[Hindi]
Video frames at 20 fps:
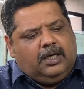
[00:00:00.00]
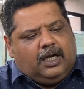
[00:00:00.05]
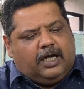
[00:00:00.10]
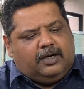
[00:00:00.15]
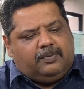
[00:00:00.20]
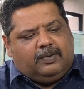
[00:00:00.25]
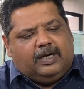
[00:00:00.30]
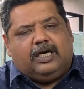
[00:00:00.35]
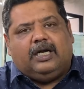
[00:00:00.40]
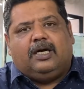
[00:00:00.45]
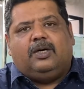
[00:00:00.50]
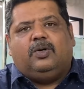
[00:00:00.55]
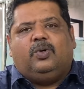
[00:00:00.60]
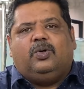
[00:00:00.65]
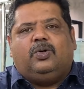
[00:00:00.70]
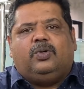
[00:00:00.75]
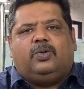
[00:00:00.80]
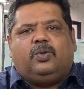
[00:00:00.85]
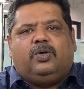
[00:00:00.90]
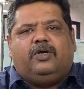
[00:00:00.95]
अरवाना
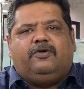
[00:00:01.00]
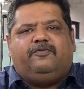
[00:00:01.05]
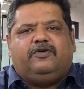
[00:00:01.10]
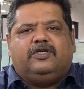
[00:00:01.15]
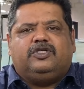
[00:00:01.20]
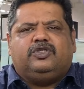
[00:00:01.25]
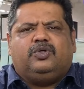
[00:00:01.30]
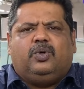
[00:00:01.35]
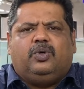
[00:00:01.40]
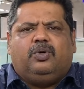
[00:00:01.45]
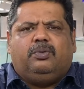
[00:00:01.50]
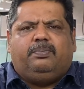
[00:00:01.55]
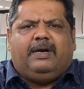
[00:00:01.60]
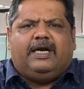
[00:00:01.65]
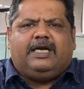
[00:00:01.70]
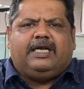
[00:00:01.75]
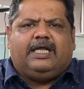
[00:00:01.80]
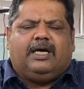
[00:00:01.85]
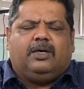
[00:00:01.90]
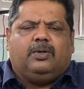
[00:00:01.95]
हो कोई फिश हो
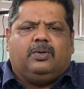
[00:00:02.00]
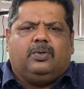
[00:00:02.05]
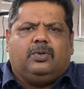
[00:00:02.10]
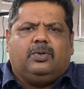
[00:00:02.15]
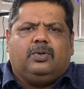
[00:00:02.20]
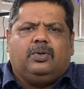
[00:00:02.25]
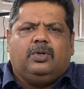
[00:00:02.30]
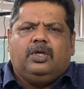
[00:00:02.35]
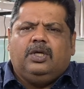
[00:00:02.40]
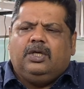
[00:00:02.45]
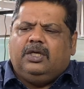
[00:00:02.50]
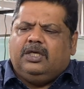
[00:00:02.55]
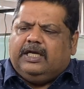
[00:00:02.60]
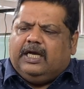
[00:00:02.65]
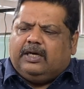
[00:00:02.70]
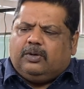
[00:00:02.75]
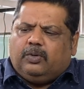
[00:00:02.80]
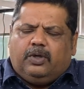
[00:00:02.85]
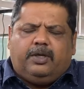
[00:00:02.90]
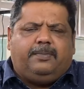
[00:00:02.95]
बेटा हो या
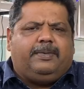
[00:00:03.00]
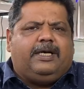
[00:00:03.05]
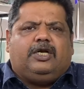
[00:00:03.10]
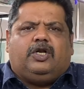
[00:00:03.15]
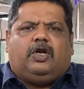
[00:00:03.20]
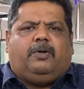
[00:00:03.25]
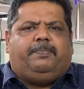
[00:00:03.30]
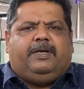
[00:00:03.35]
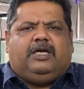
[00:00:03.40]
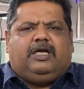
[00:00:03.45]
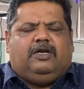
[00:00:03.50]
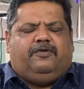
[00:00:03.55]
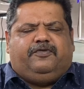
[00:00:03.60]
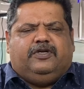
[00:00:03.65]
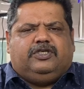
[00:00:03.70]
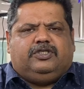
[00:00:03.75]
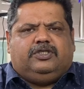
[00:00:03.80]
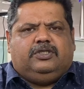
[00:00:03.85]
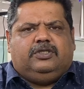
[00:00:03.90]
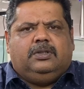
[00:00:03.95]
कोई भी ट्रॉपिकल
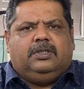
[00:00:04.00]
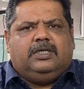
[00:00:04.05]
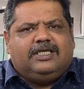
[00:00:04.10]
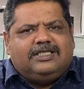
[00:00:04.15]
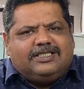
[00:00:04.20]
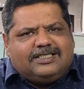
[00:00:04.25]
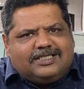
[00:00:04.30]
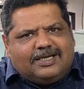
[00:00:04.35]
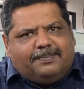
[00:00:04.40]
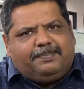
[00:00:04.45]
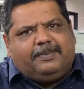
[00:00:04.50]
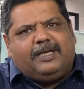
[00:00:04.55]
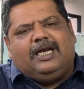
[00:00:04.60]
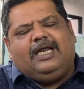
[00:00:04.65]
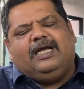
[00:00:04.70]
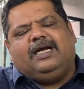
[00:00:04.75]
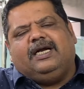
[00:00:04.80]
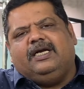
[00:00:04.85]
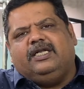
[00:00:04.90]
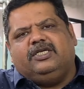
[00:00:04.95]
फिश इन सब के लिए
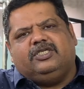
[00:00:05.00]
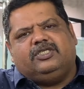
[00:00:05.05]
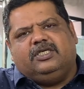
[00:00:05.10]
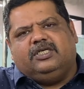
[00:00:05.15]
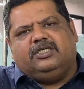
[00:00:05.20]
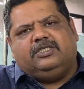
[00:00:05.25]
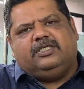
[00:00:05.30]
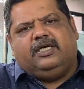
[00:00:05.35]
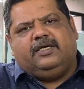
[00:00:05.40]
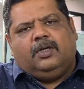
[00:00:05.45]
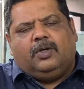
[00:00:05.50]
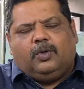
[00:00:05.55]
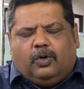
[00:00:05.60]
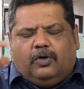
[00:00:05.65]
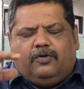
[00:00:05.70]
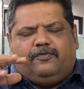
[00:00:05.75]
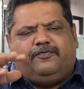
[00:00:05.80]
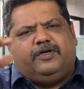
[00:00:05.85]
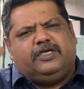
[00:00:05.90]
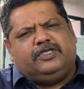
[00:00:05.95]
कंडीशनर्स है
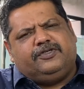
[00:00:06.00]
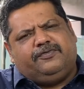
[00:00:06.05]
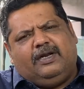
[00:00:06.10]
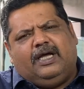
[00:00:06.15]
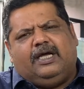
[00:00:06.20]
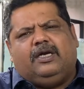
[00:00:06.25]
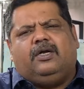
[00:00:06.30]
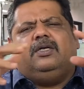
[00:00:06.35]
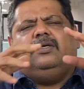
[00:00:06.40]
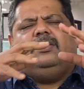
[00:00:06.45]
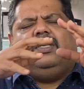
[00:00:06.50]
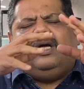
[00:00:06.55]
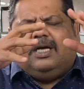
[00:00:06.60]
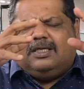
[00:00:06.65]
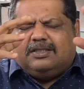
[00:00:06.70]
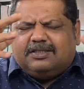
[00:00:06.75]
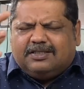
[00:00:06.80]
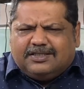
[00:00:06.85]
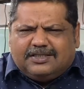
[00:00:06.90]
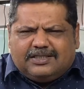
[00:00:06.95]
गोल्ड फिश फ्लारॉन
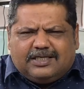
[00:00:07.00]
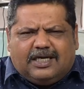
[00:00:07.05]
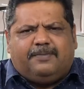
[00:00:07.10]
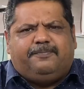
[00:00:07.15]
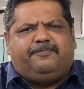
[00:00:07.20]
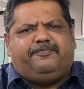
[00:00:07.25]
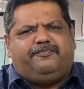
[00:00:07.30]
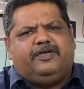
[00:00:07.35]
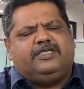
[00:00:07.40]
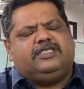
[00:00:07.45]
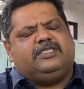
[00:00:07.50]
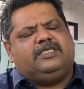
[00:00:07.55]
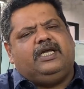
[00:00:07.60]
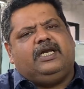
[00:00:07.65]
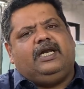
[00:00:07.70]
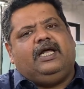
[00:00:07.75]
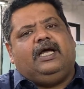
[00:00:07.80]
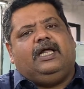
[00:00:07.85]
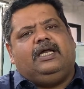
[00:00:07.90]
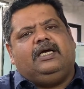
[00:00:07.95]
सब फिश के
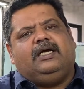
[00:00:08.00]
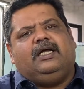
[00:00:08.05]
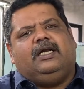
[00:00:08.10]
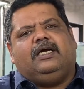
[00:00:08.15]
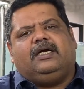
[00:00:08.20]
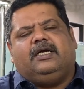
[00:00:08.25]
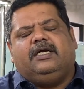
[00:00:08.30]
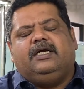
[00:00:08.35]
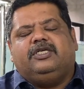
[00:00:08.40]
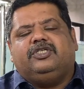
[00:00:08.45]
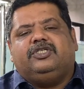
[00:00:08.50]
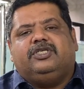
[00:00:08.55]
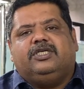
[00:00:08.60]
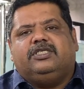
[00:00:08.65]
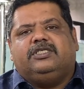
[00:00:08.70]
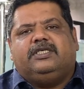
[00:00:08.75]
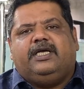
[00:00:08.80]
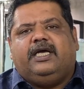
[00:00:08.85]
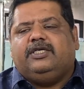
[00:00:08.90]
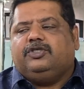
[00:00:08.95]
लिए अलग अलग
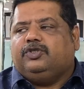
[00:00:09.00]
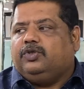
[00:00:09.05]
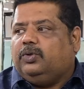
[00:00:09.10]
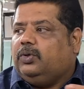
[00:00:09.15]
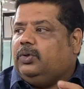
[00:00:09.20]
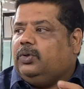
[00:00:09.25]
कंडीशनर्स है जो